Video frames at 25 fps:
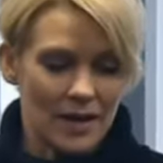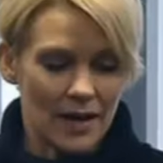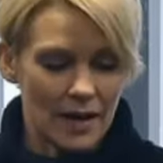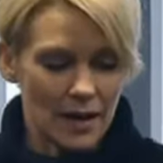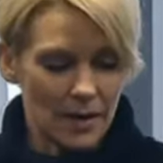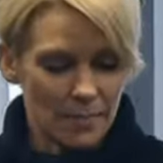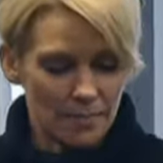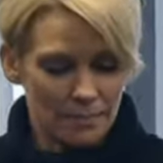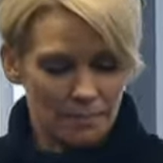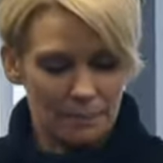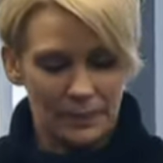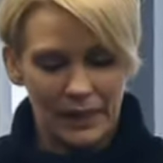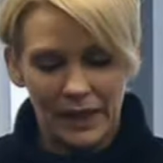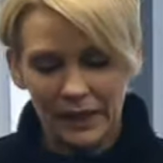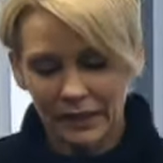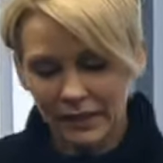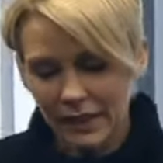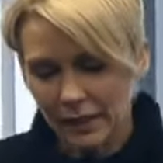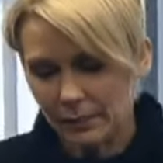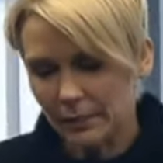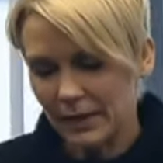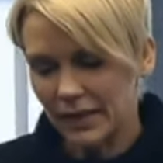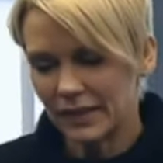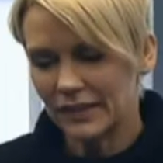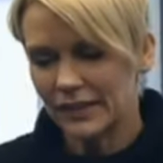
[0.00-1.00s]
Ja. Sie
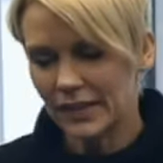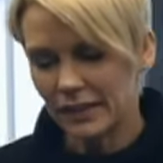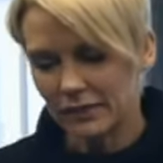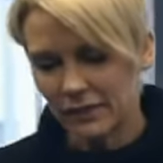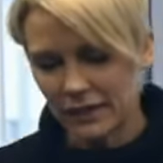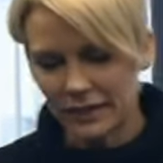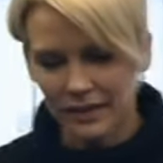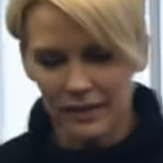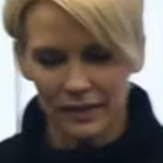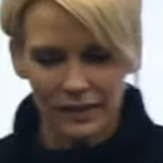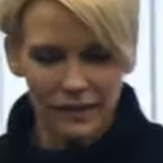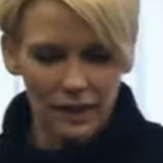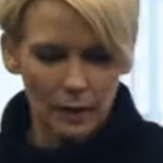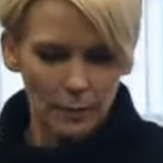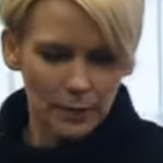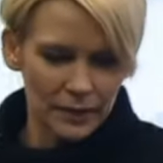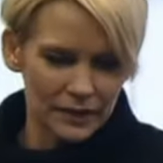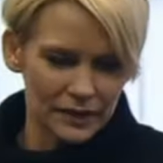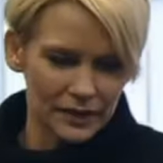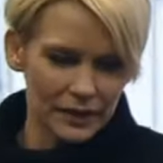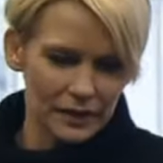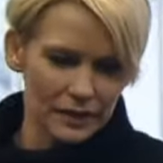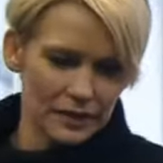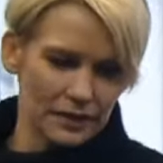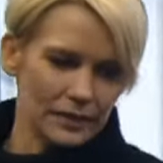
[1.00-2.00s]
hat mir erzählt, was Dienstag
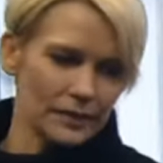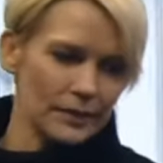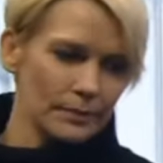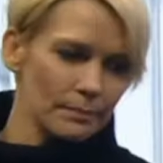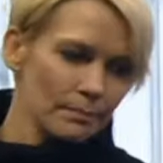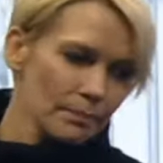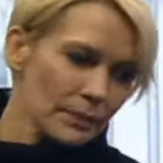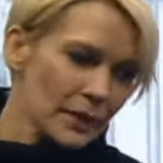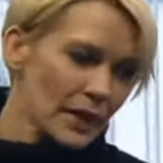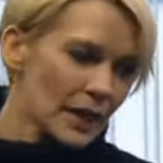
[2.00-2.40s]
passiert ist.